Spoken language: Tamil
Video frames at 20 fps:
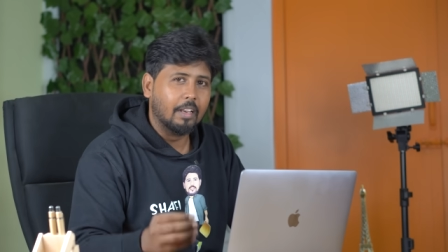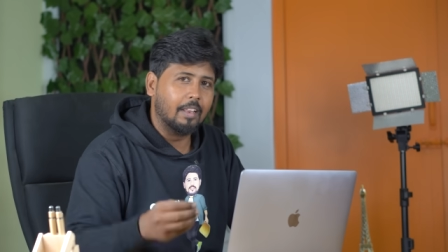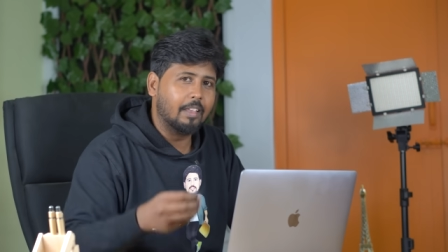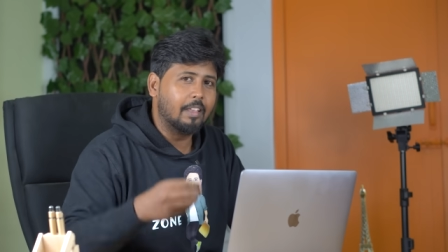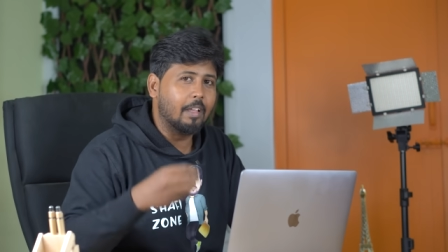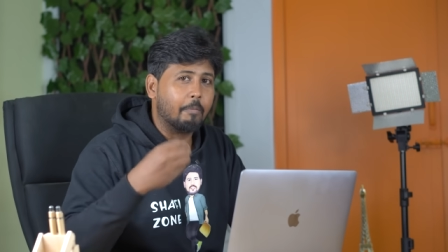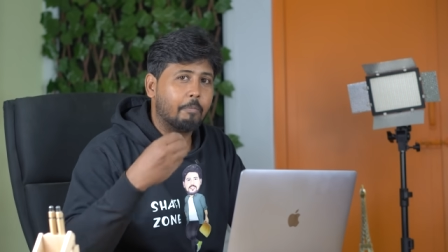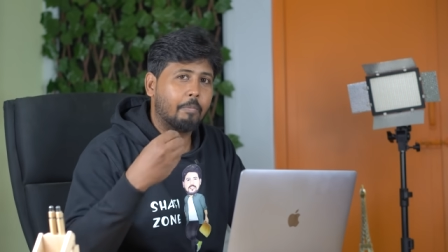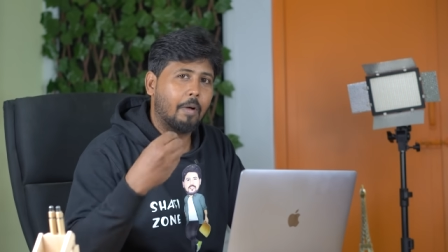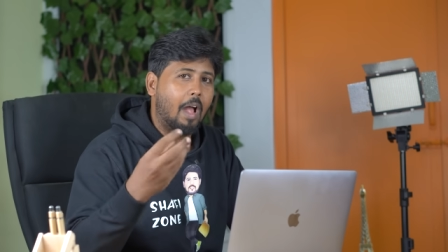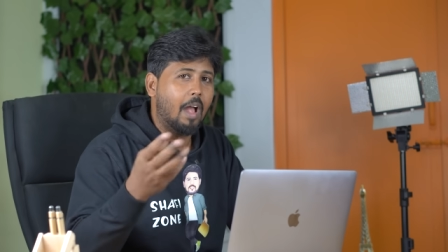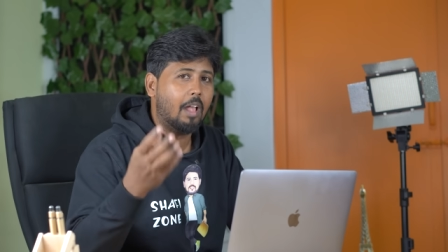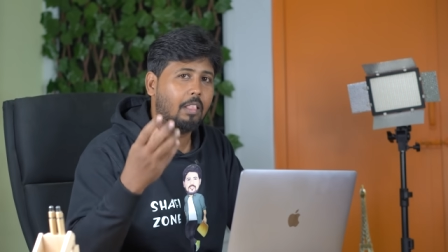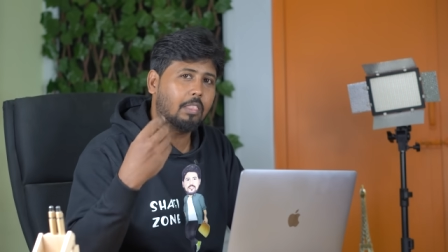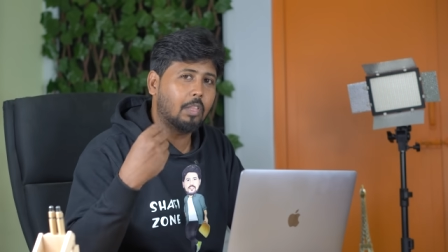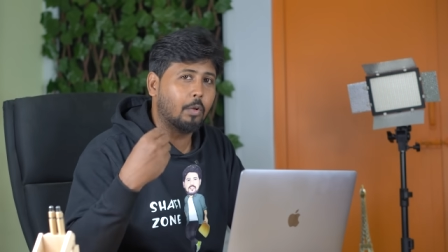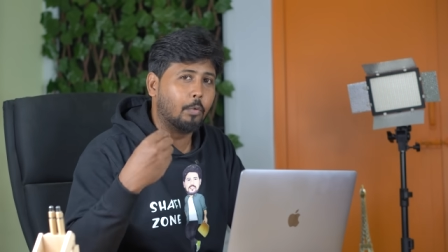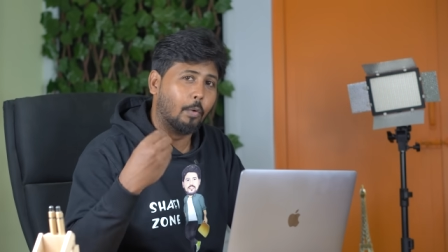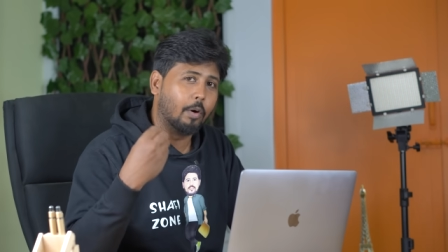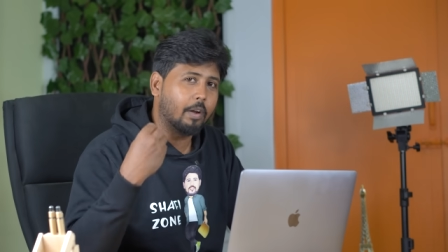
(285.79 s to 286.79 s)
நீங்க
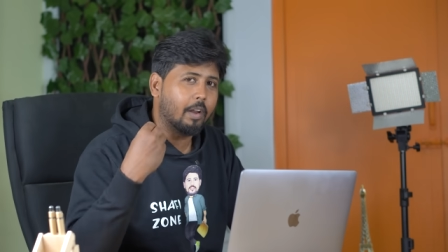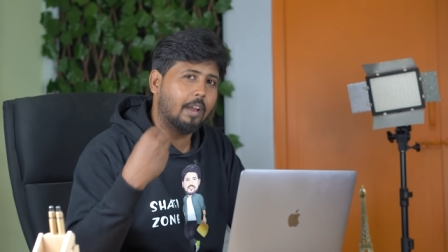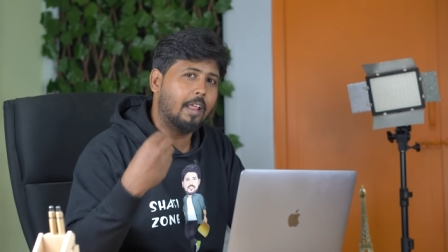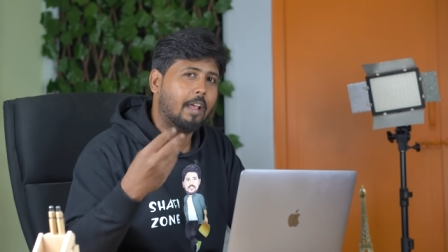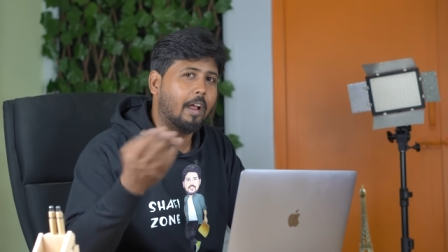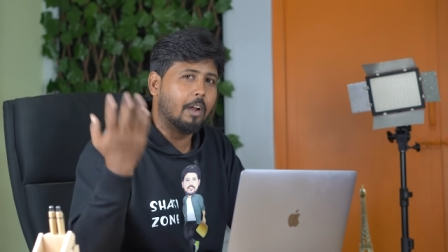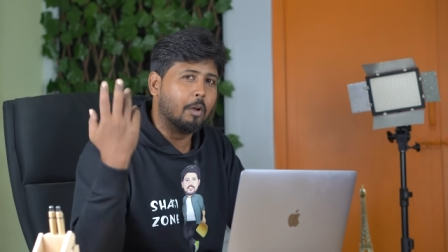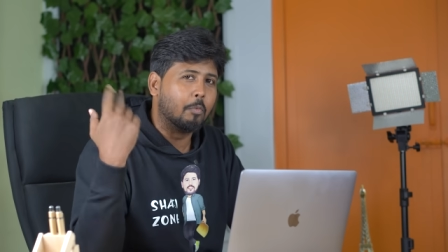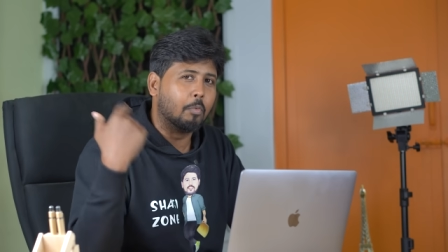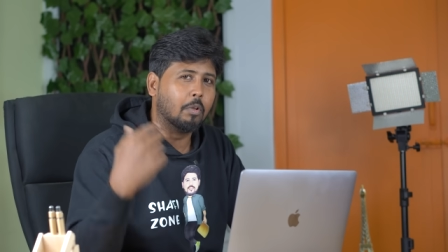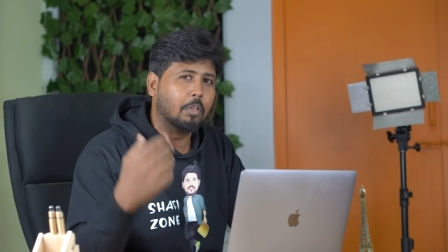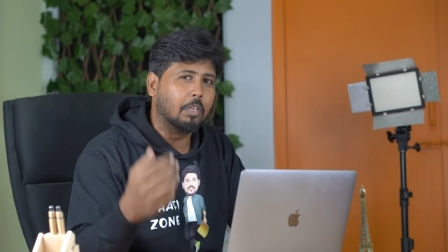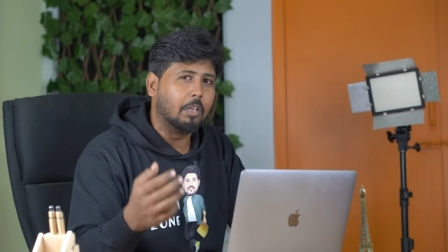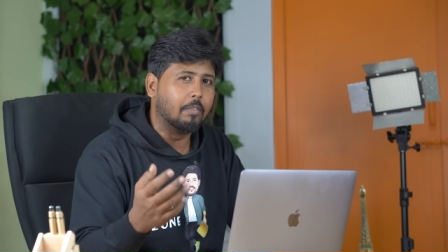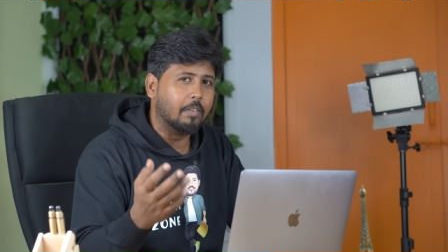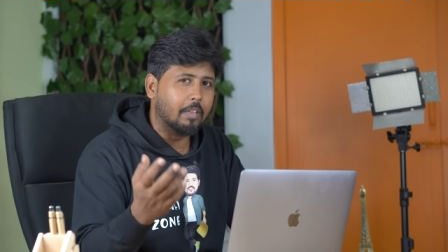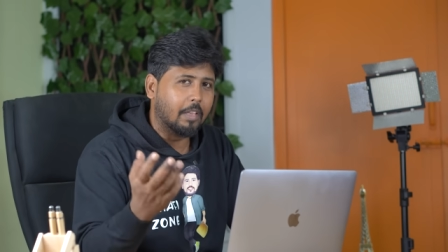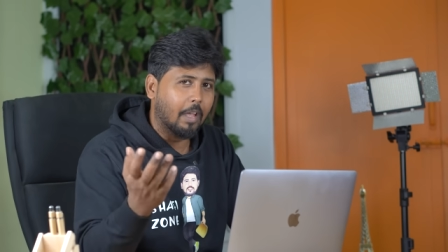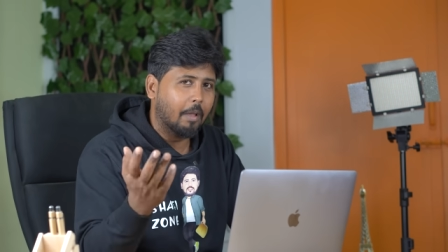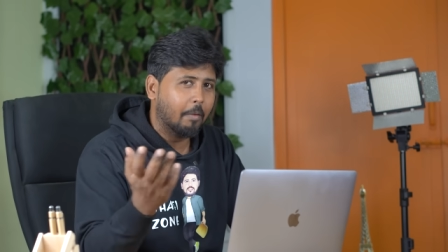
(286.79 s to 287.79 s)
பார்த்த உடனே
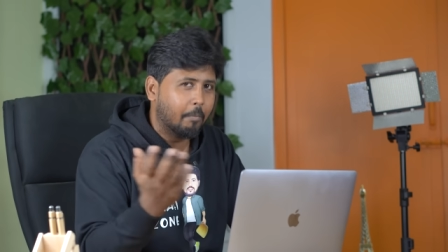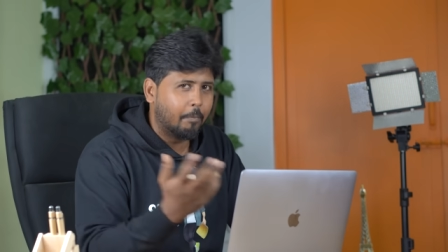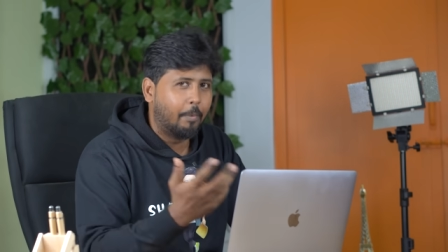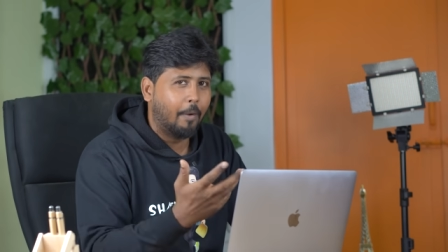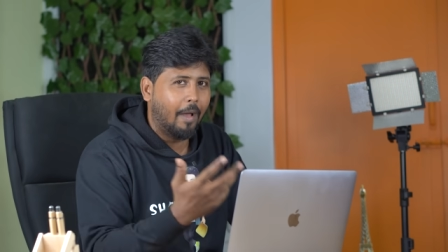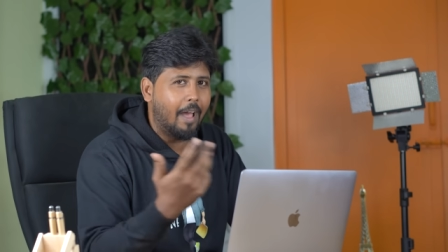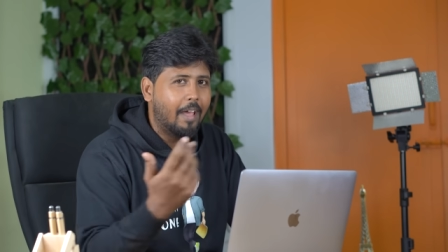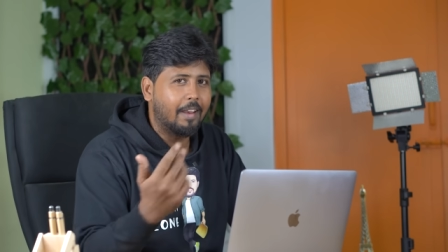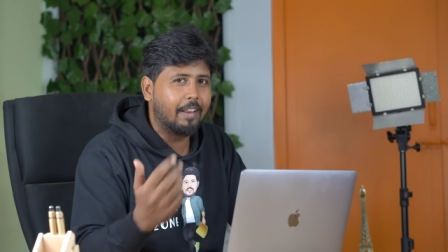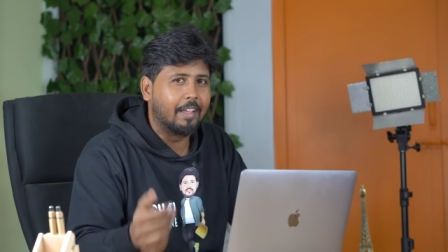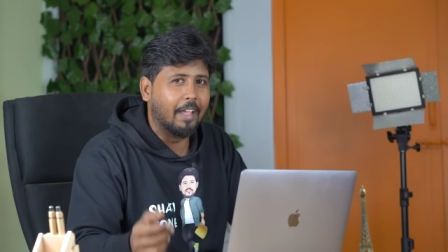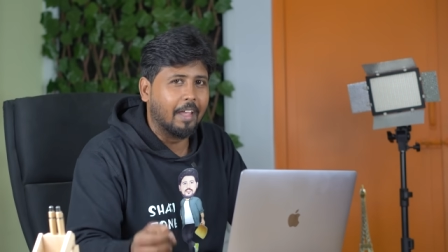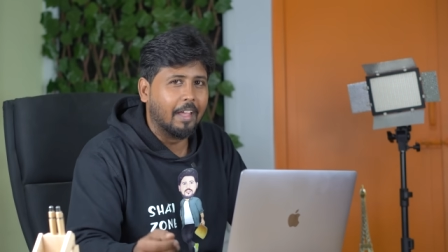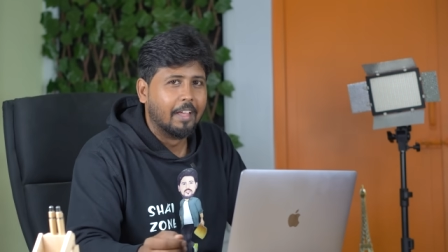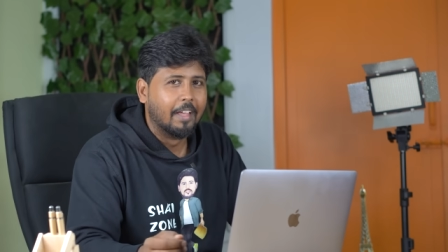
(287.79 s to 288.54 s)
கண்டுபிடிச்சிருவீங்க பாருங்க